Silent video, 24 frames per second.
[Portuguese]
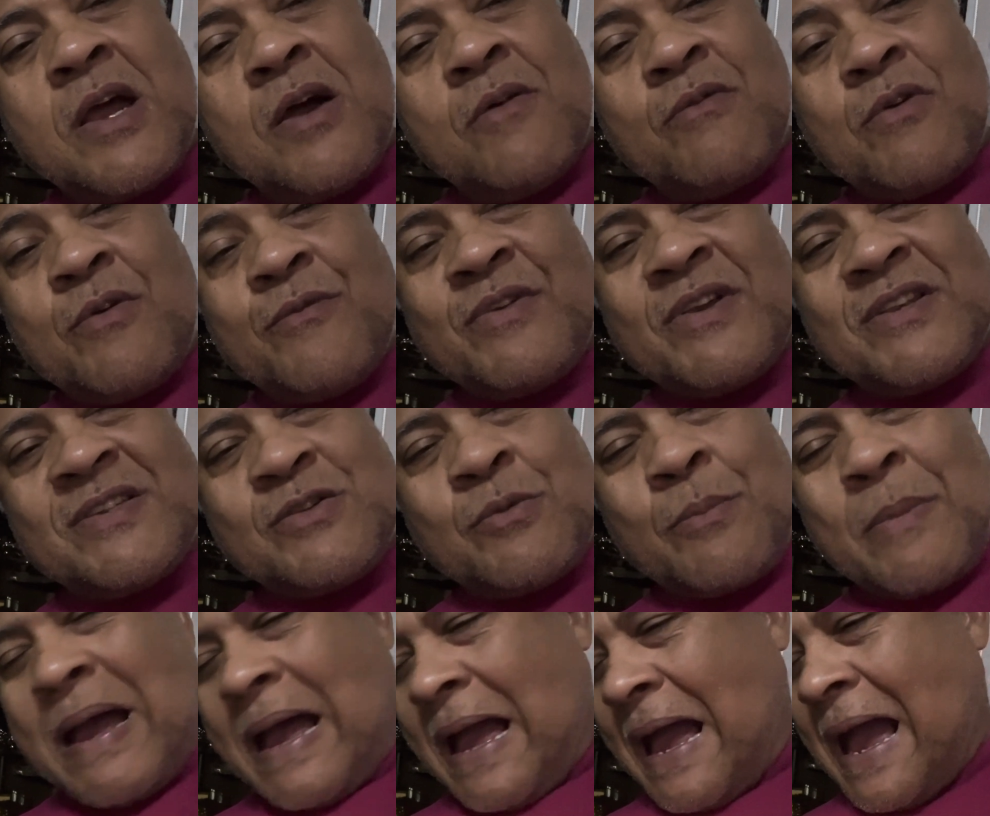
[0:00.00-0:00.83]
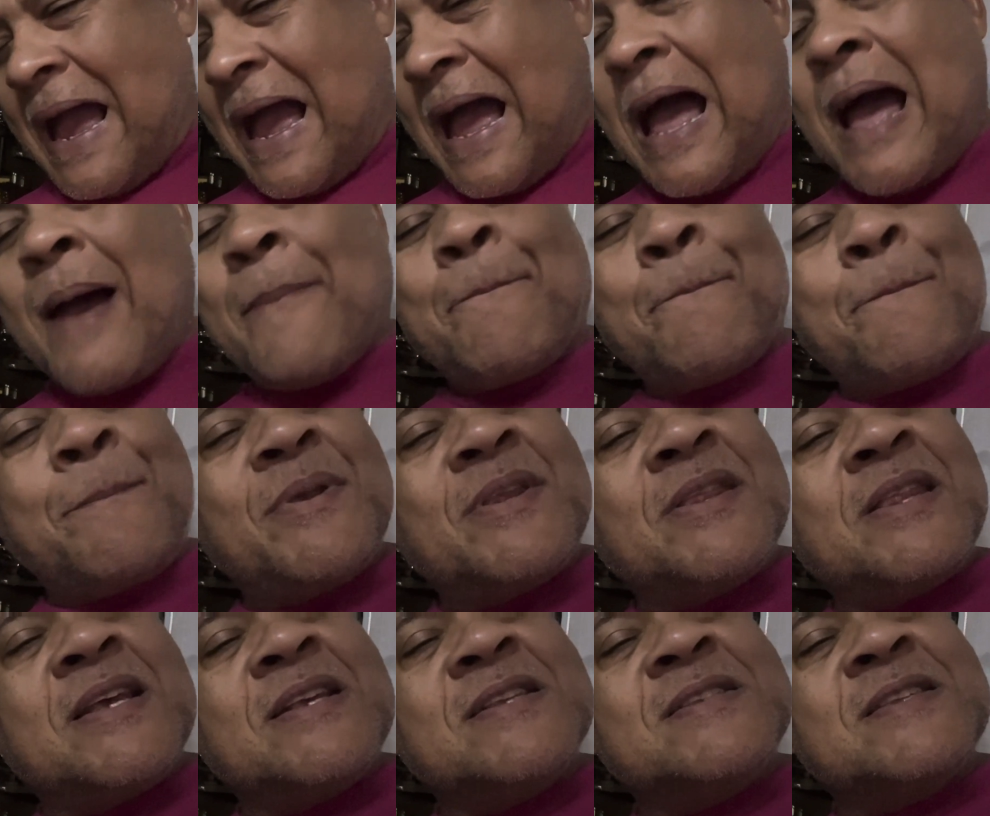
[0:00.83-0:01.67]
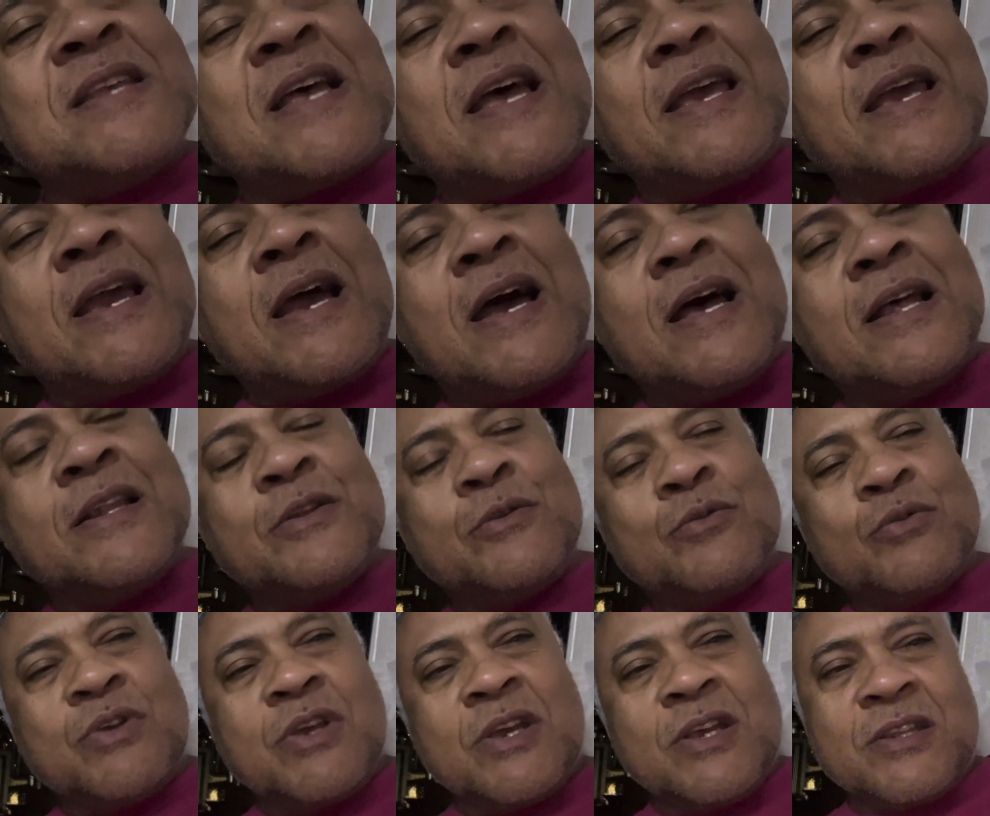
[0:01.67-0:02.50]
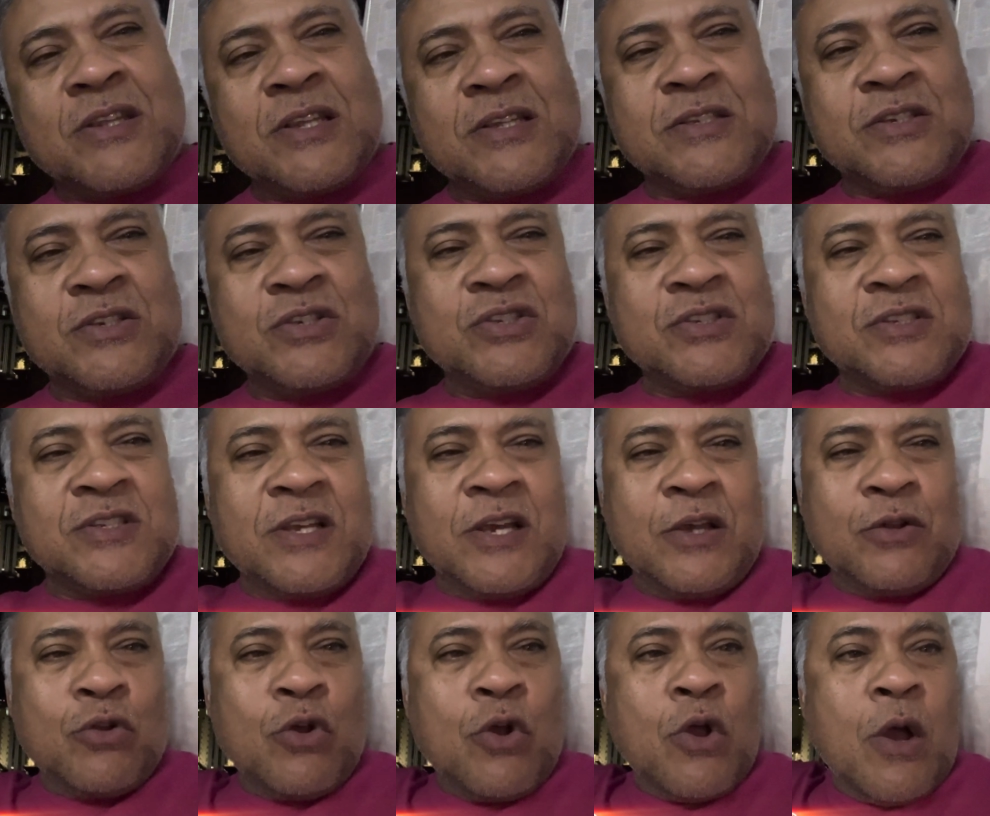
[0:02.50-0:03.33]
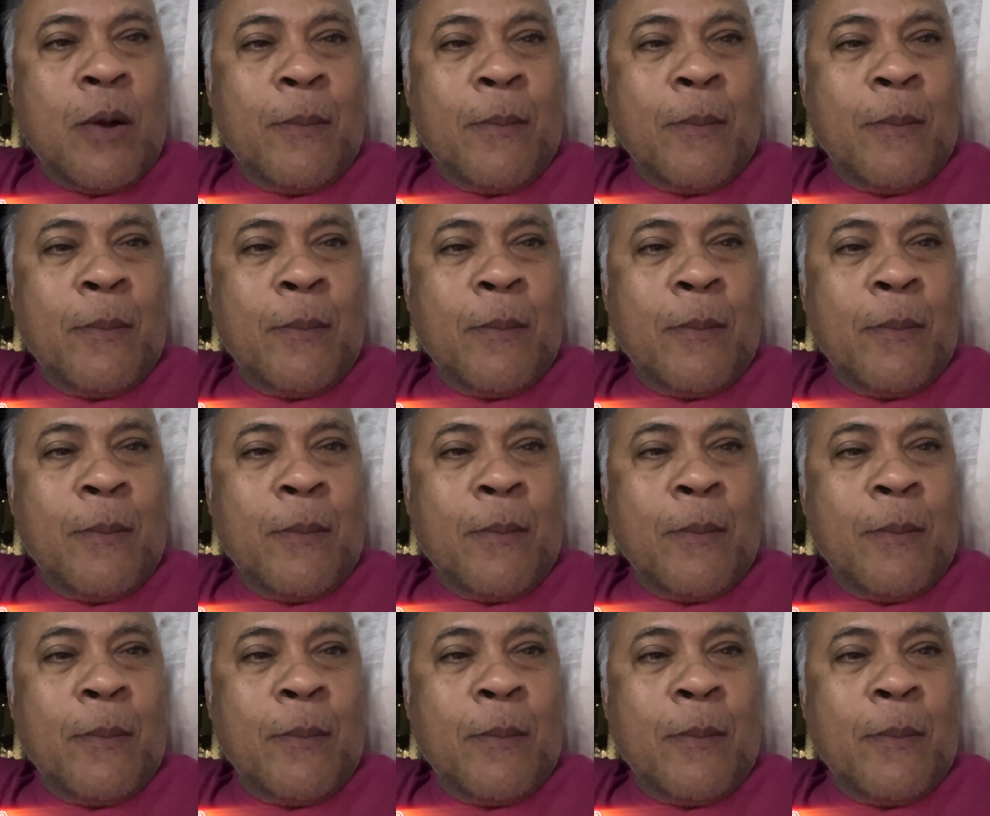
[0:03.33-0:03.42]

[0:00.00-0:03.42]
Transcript: Vamos ver se assim uma rápida ensaiada do que está te dizendo.